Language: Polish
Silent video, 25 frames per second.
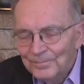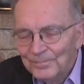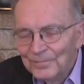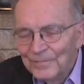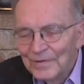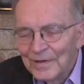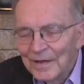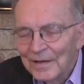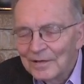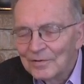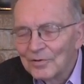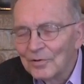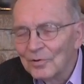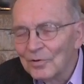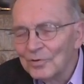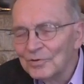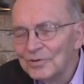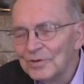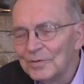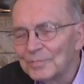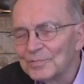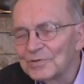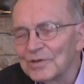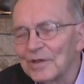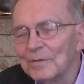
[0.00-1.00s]
jak
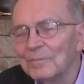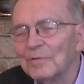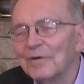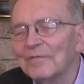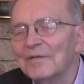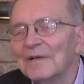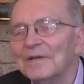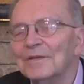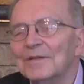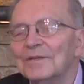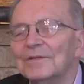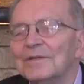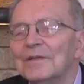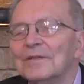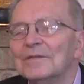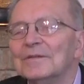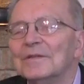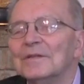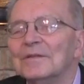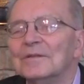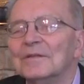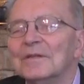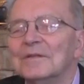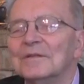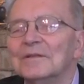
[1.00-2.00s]
oni przejmowali te,
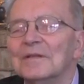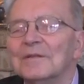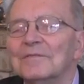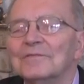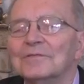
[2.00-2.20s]
te, te, te